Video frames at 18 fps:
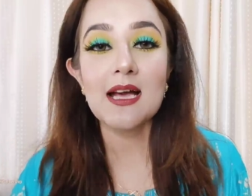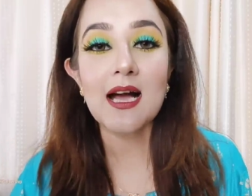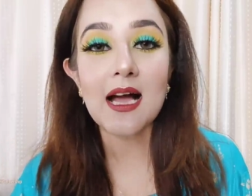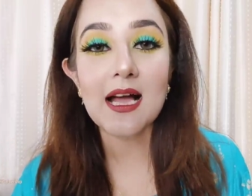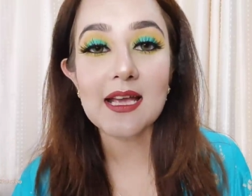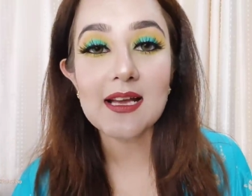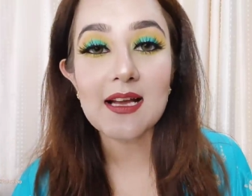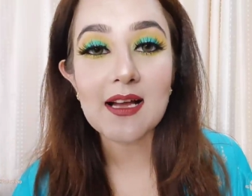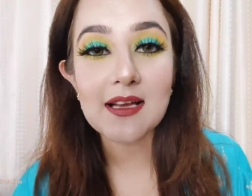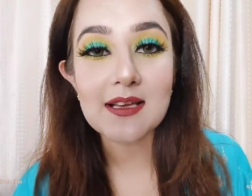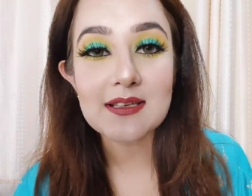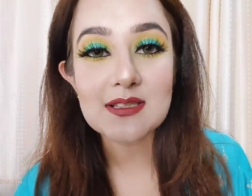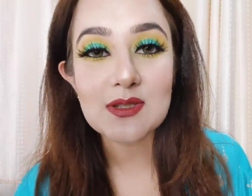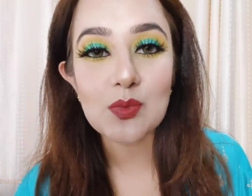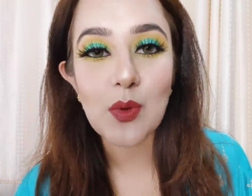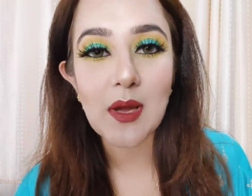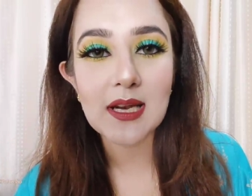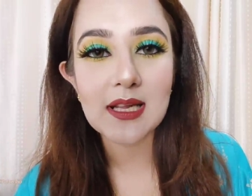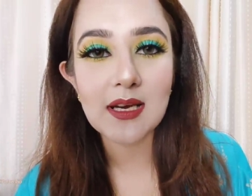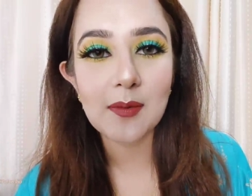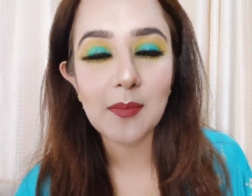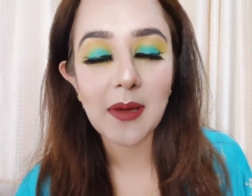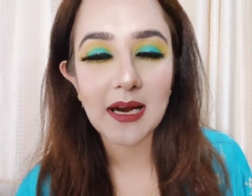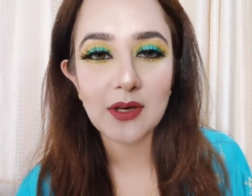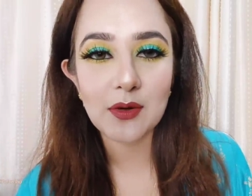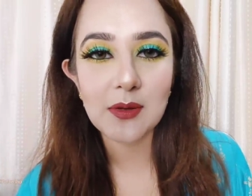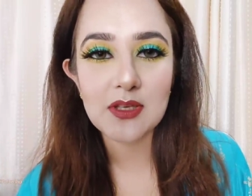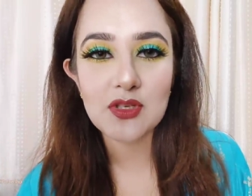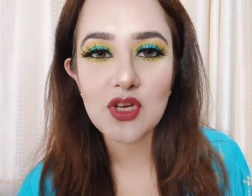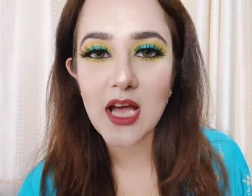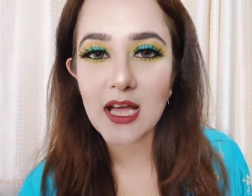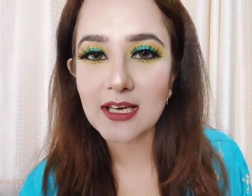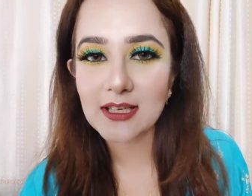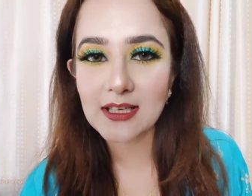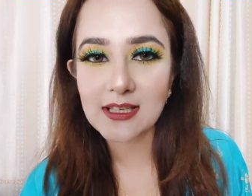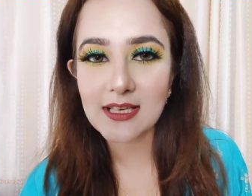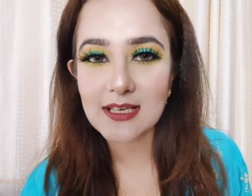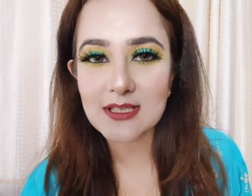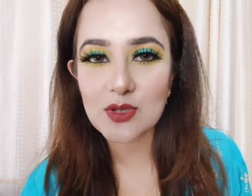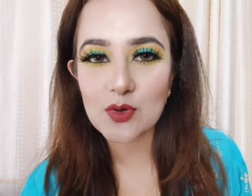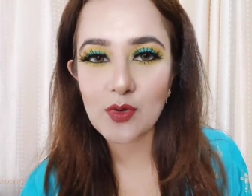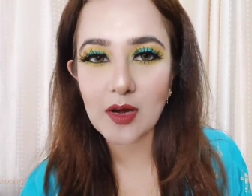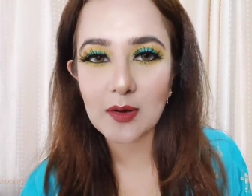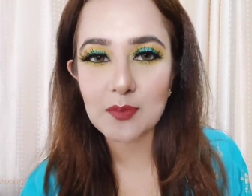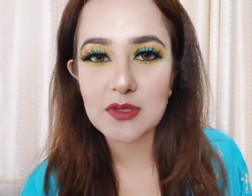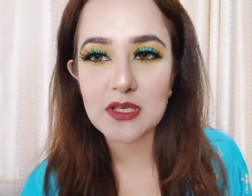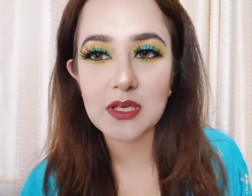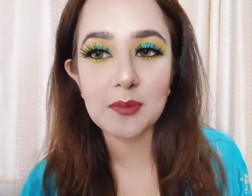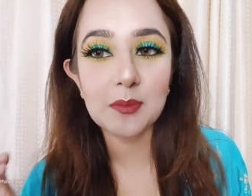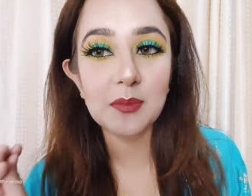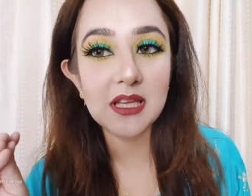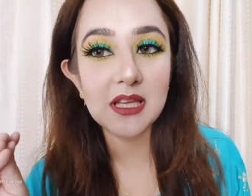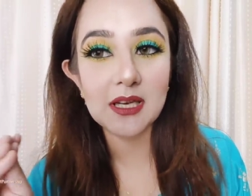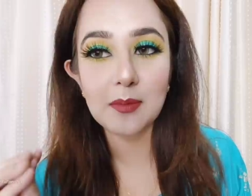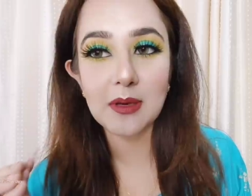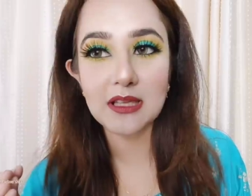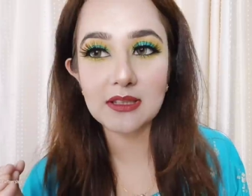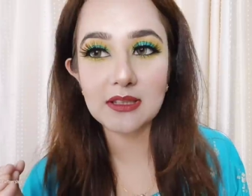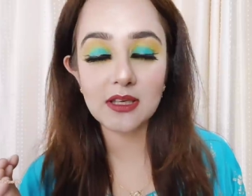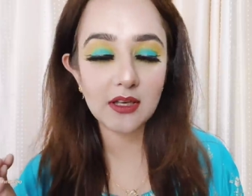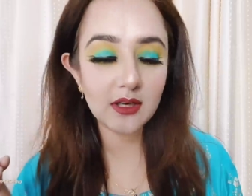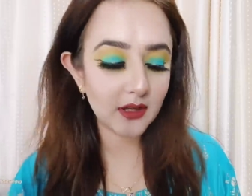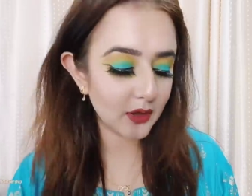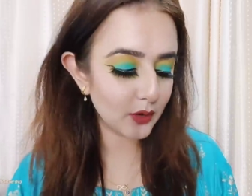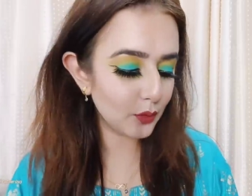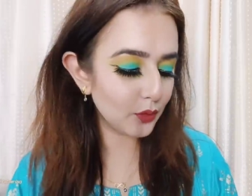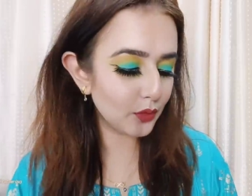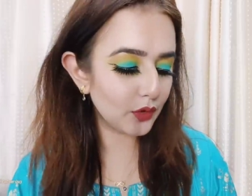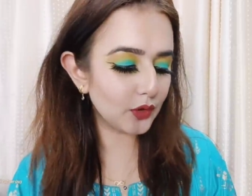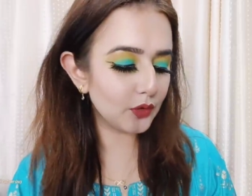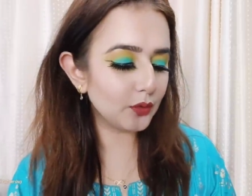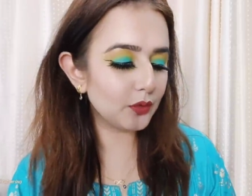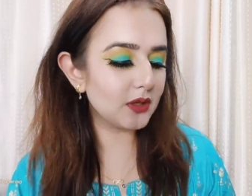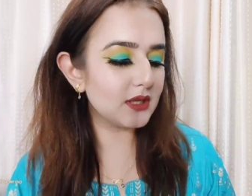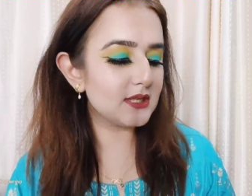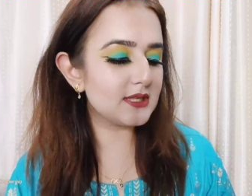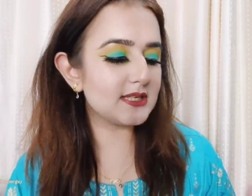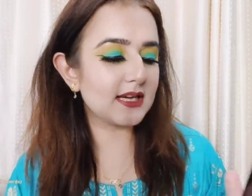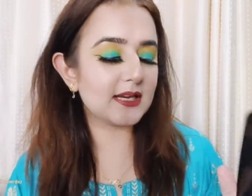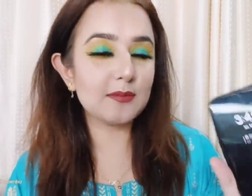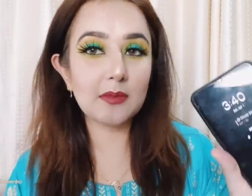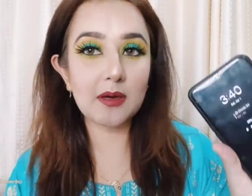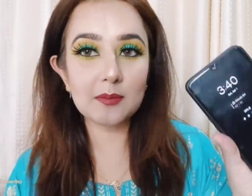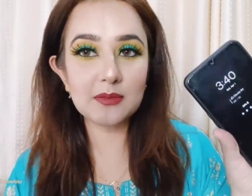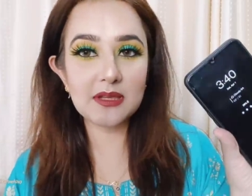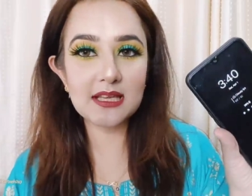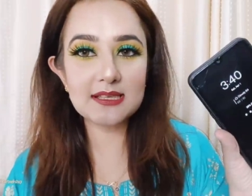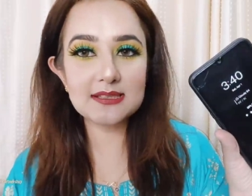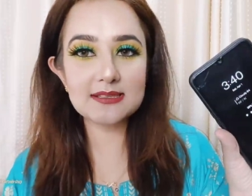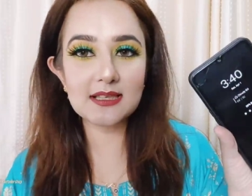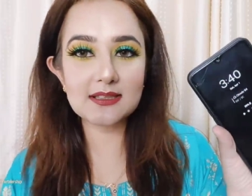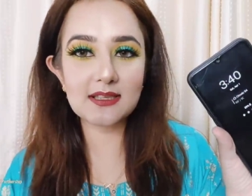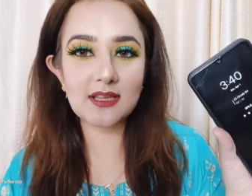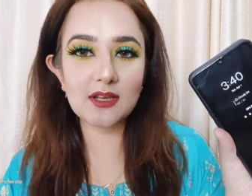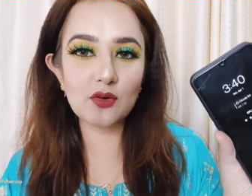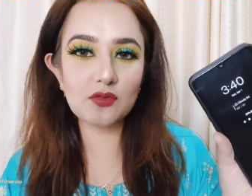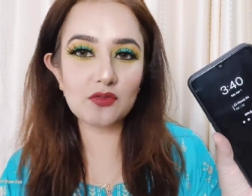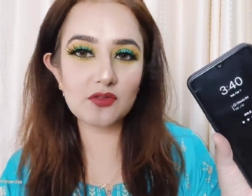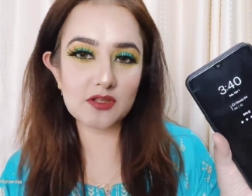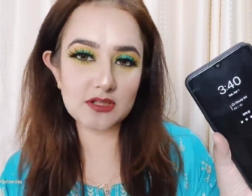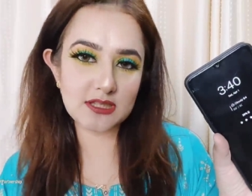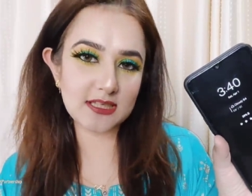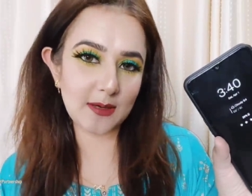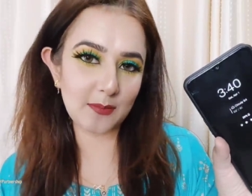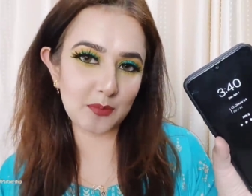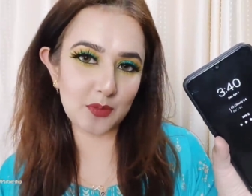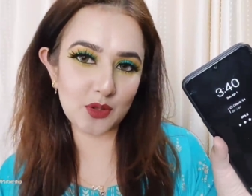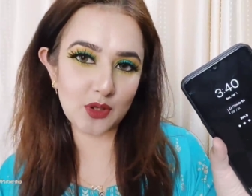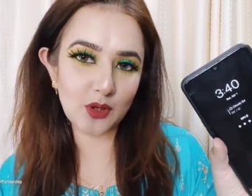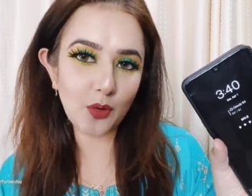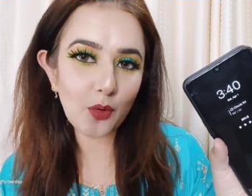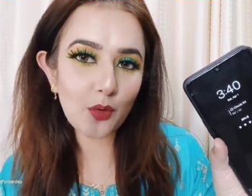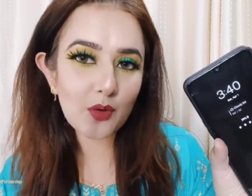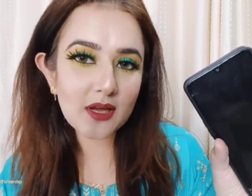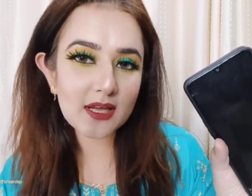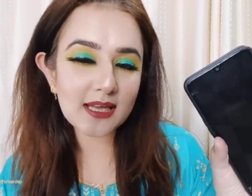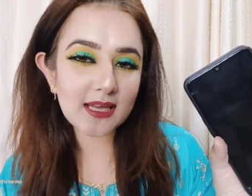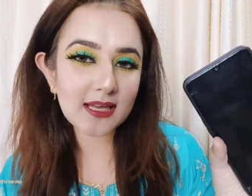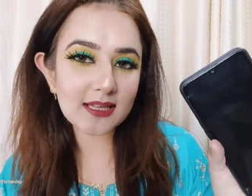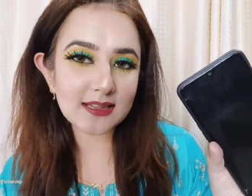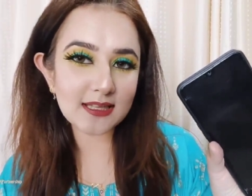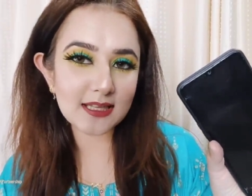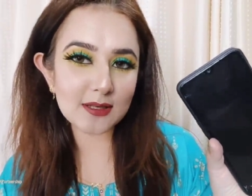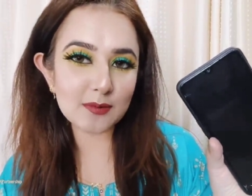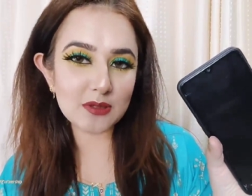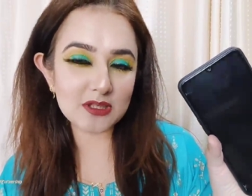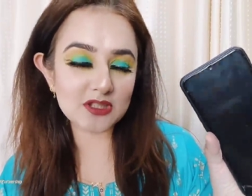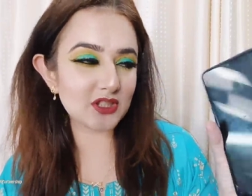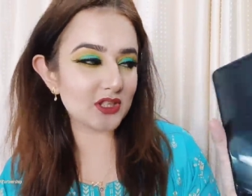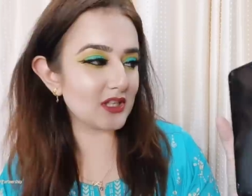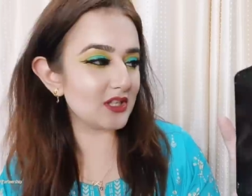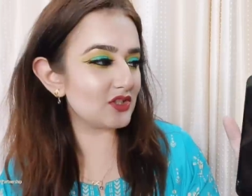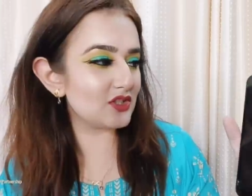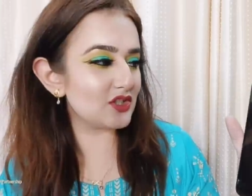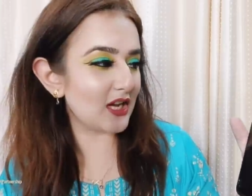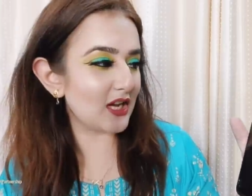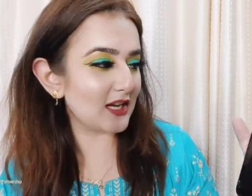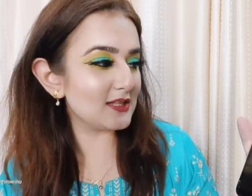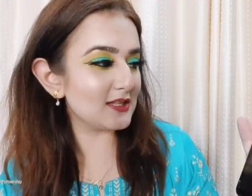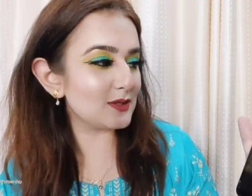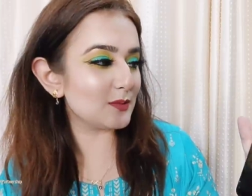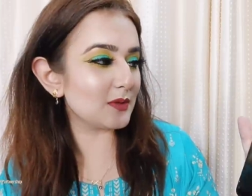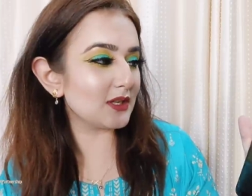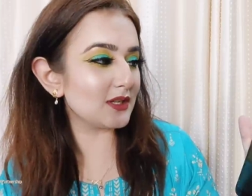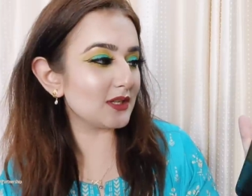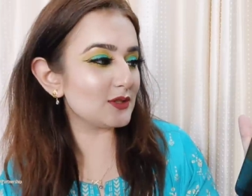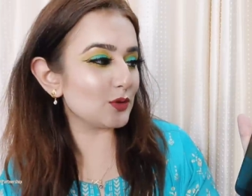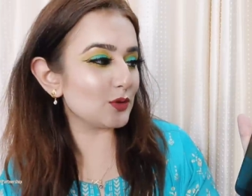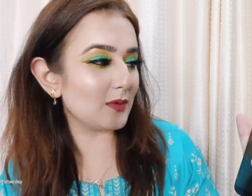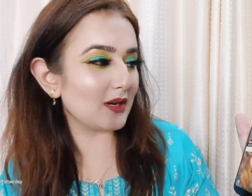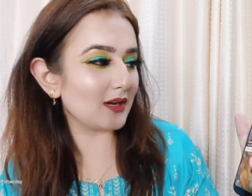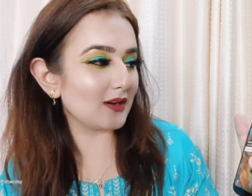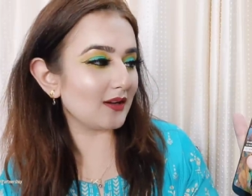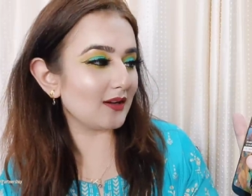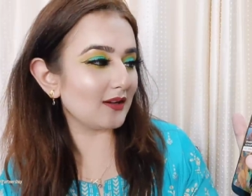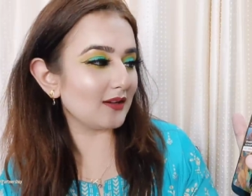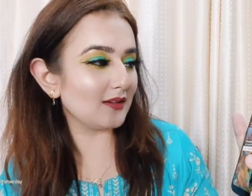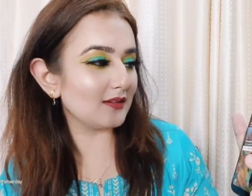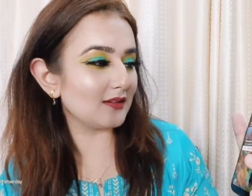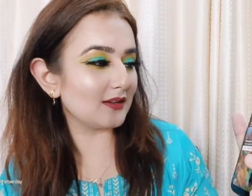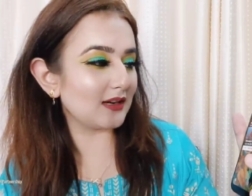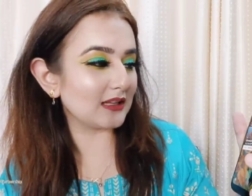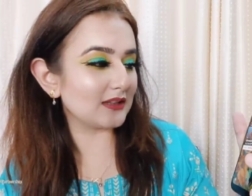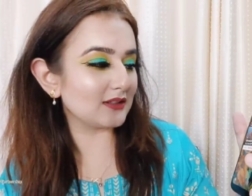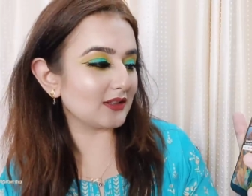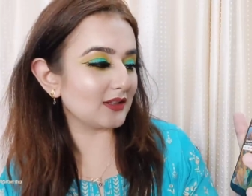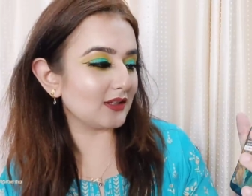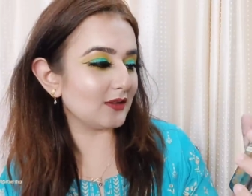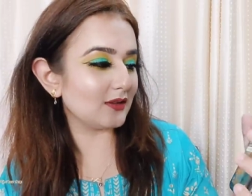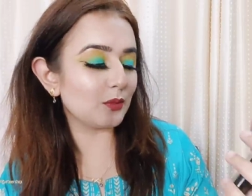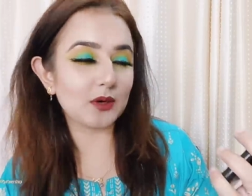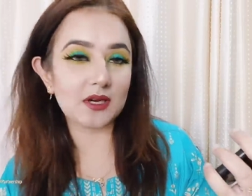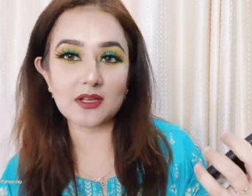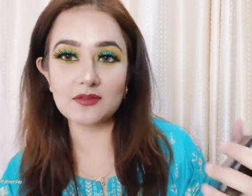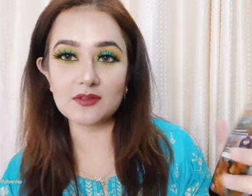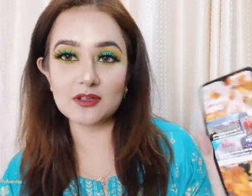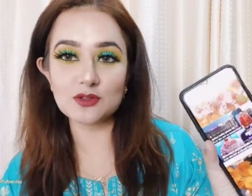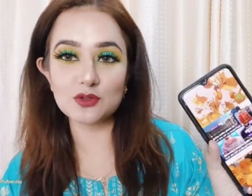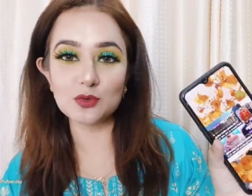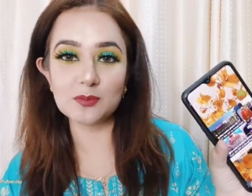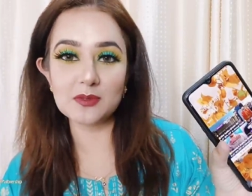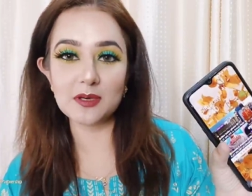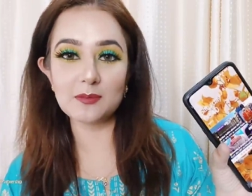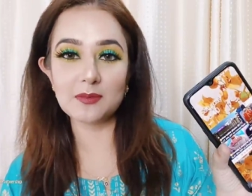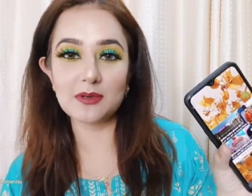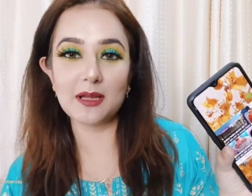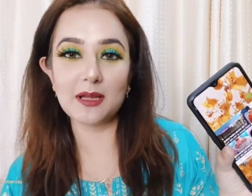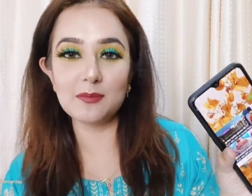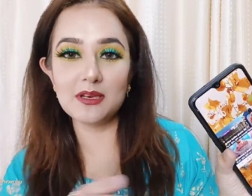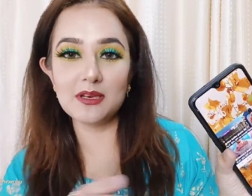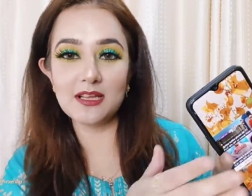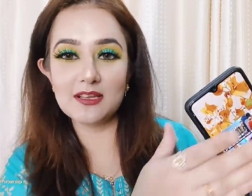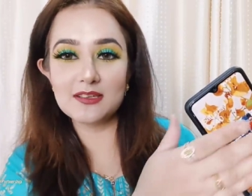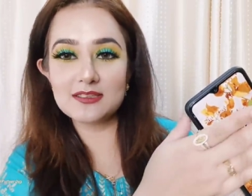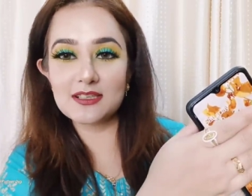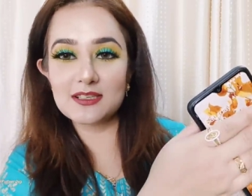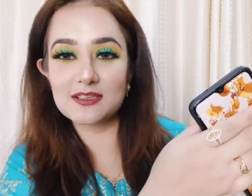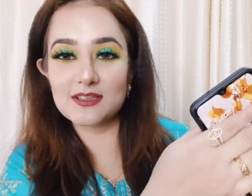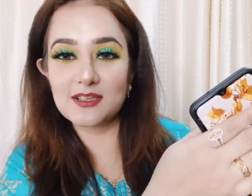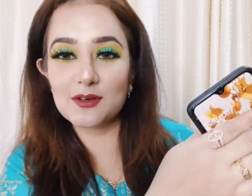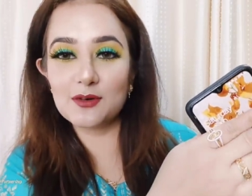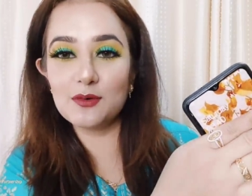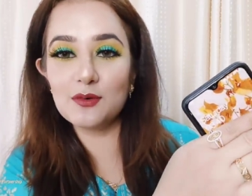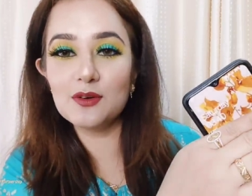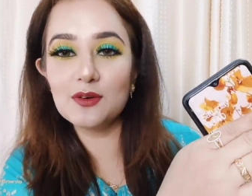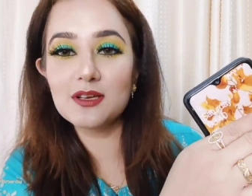हाय गाइस वेलकम बैक टू माई चैनल कैसे हो आप सब धीरे बात कर रही हूँ क्योंकि टाइम आप देख सकते हो फर्स्ट अप्रैल हो गई है तीन बज के चालीस मिनट सुबह का रात का वट जो भी आप टाइम ले सकते हो